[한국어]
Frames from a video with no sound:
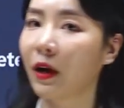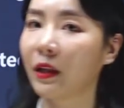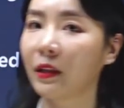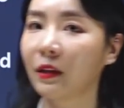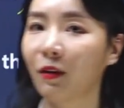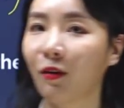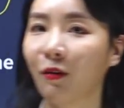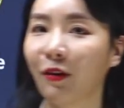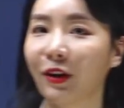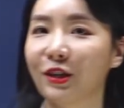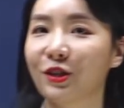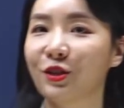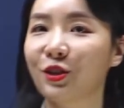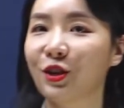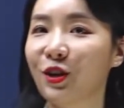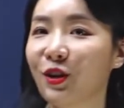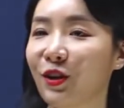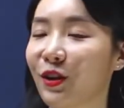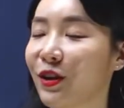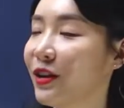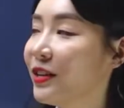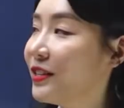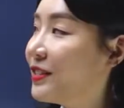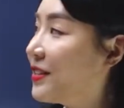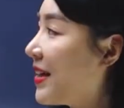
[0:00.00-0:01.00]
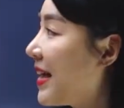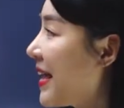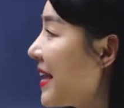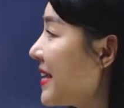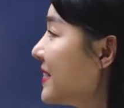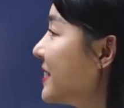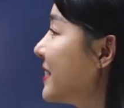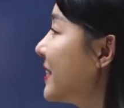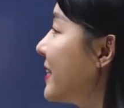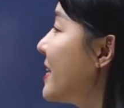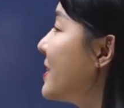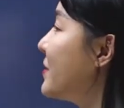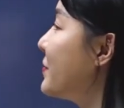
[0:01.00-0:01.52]
하는 거겠죠. 그래서
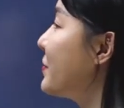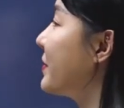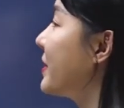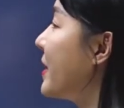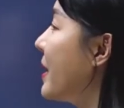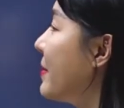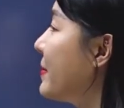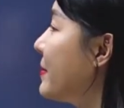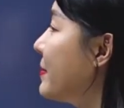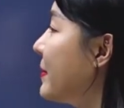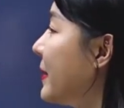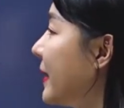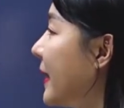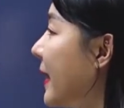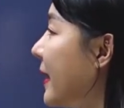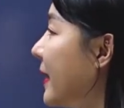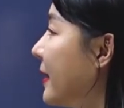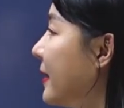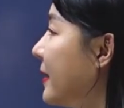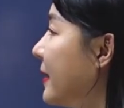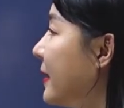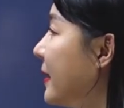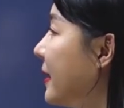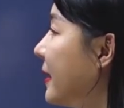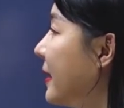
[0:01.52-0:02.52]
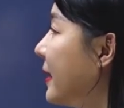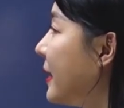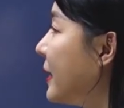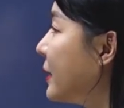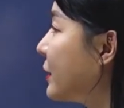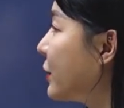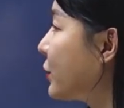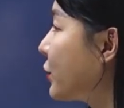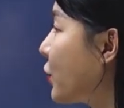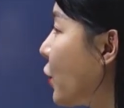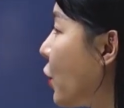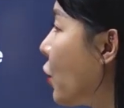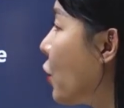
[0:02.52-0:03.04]
as가 정답입니다.
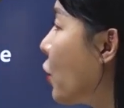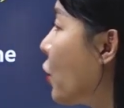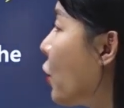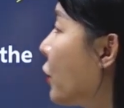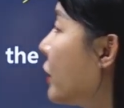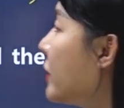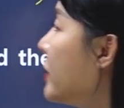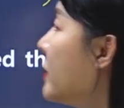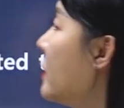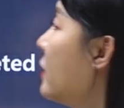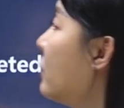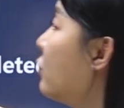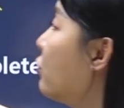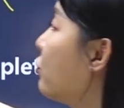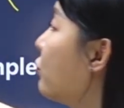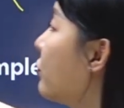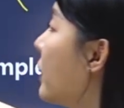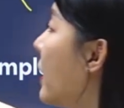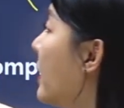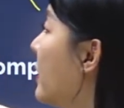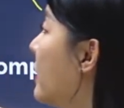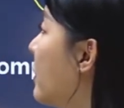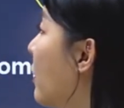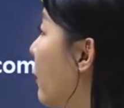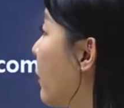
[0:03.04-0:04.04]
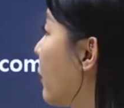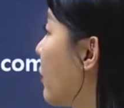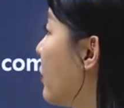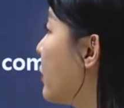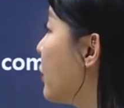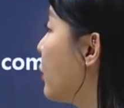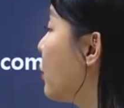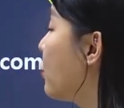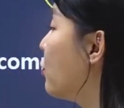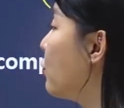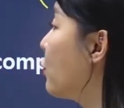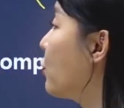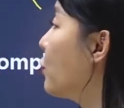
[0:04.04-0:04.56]
그래서 저를 2개를
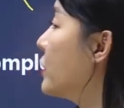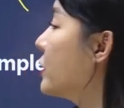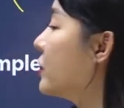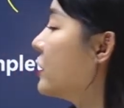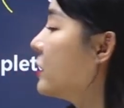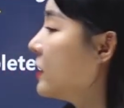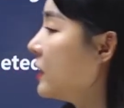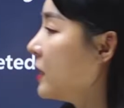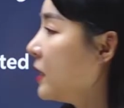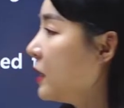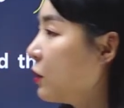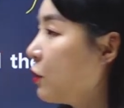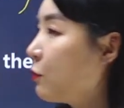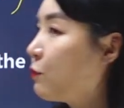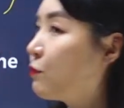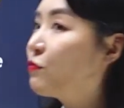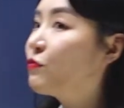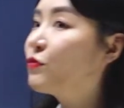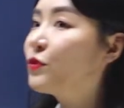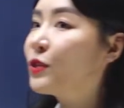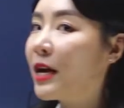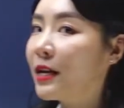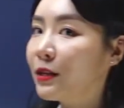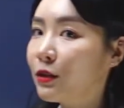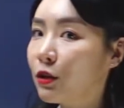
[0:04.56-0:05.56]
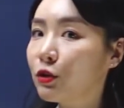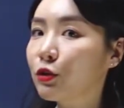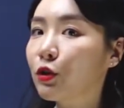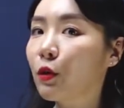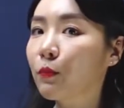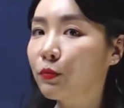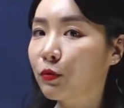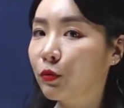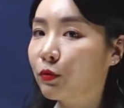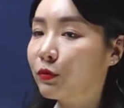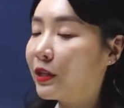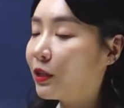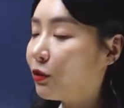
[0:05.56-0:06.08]
연결시켜주고 있으니 이거 부사절,
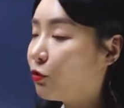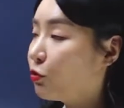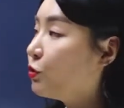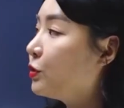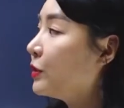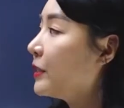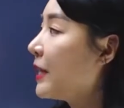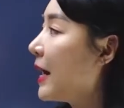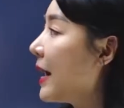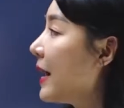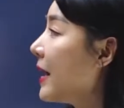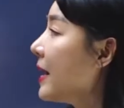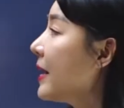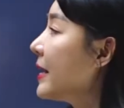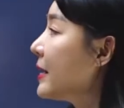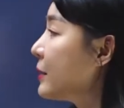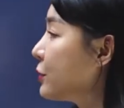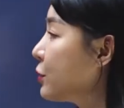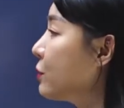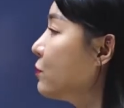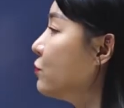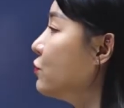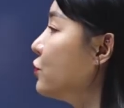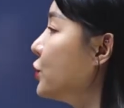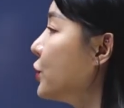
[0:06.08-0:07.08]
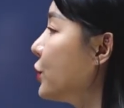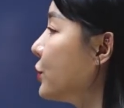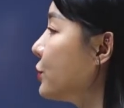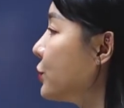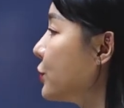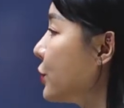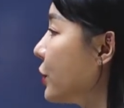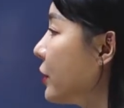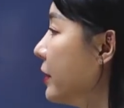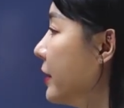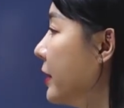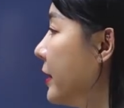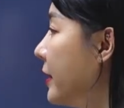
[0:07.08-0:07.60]
접속사 둘 다 해석
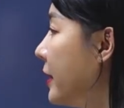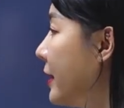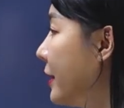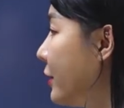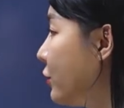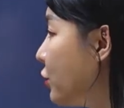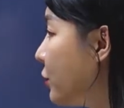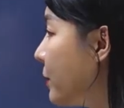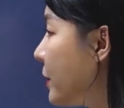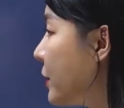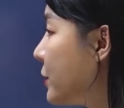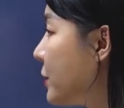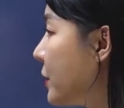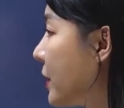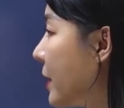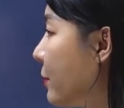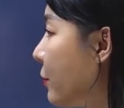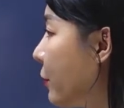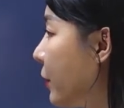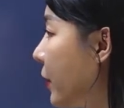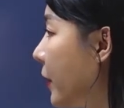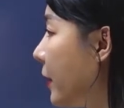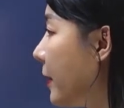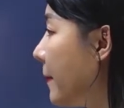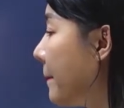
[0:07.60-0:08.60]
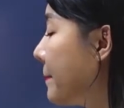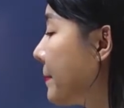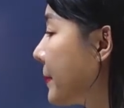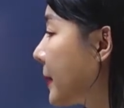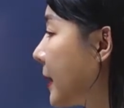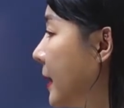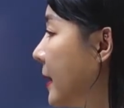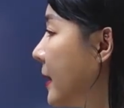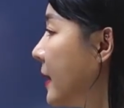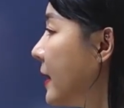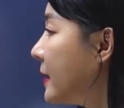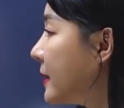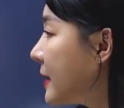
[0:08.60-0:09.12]
문제였죠. 2번째 가볼게요.
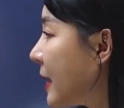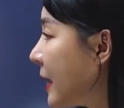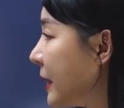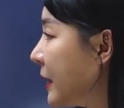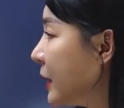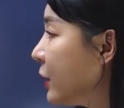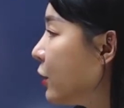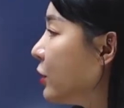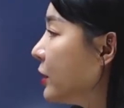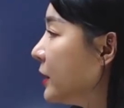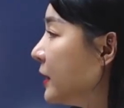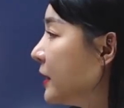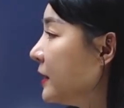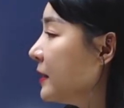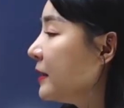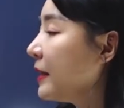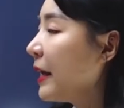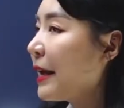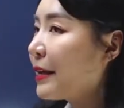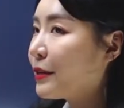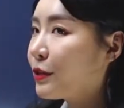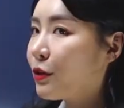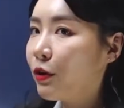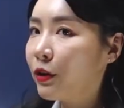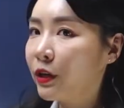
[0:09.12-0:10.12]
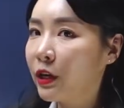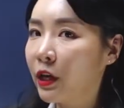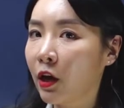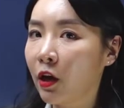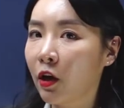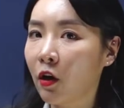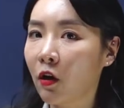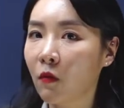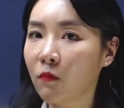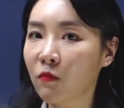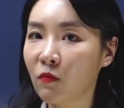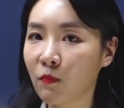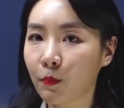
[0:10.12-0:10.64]
자, 이거는
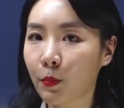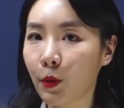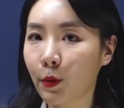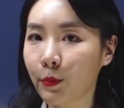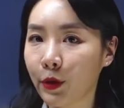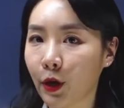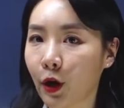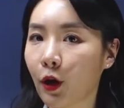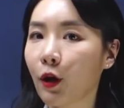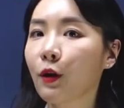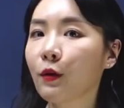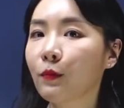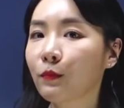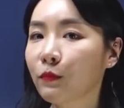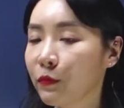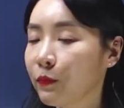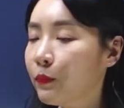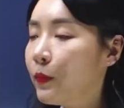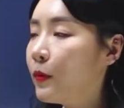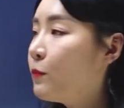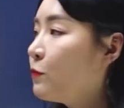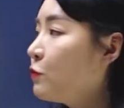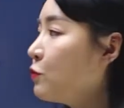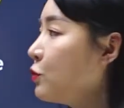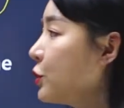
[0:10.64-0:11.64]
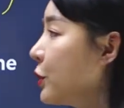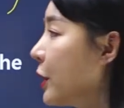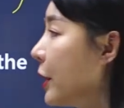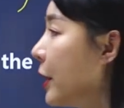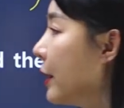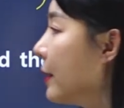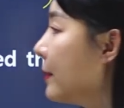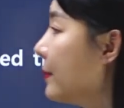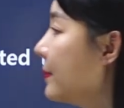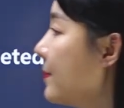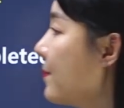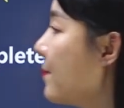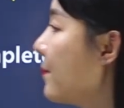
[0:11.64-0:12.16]
해석이에요? 문법이요? 문법 문제예요.